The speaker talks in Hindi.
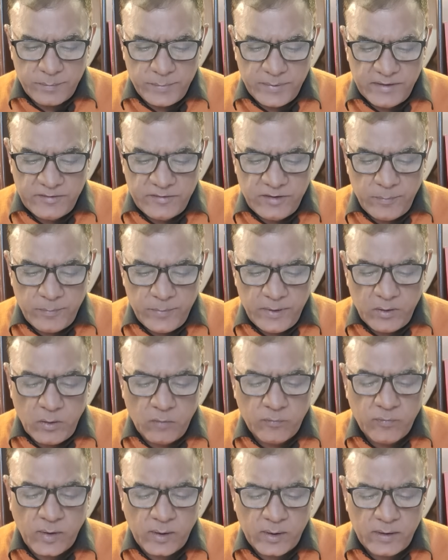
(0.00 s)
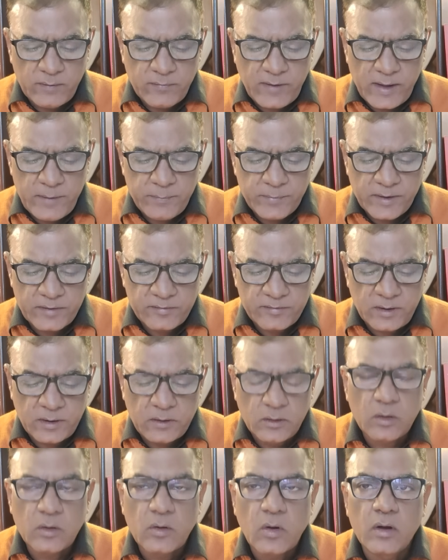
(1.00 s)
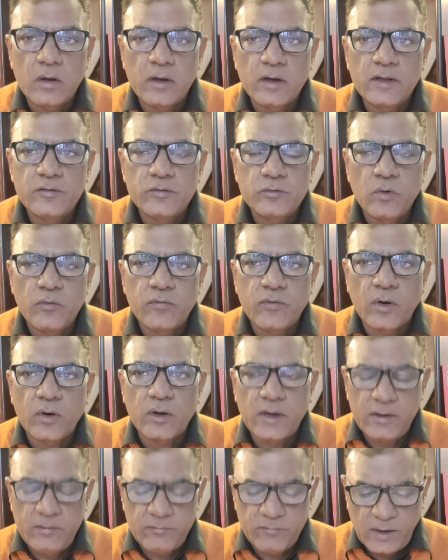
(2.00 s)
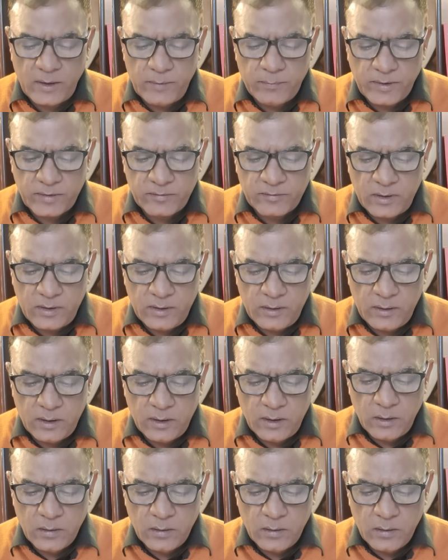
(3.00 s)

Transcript: बीजेपी को 45 परसेंट और कांग्रेस को 41 परसेंट